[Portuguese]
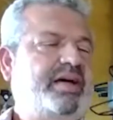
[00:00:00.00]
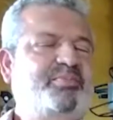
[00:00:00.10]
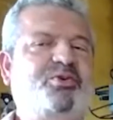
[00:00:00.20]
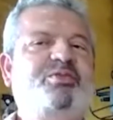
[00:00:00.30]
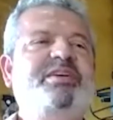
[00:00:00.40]
Da
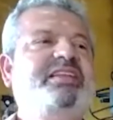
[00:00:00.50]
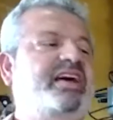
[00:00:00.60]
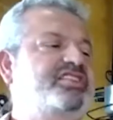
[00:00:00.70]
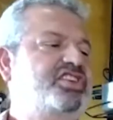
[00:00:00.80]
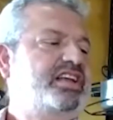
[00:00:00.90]
tá
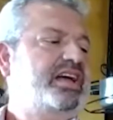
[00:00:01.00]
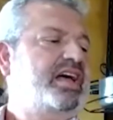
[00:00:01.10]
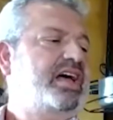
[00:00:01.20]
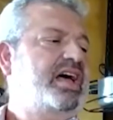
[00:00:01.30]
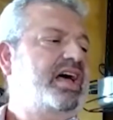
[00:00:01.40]
Minas
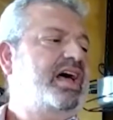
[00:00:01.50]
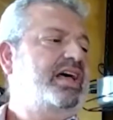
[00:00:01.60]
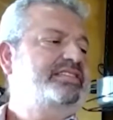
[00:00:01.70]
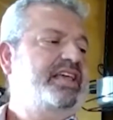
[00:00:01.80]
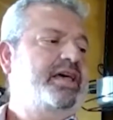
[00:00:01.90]

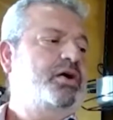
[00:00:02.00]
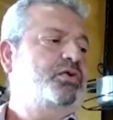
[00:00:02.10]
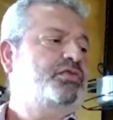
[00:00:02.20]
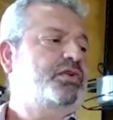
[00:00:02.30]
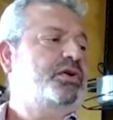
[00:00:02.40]
Gerais, eu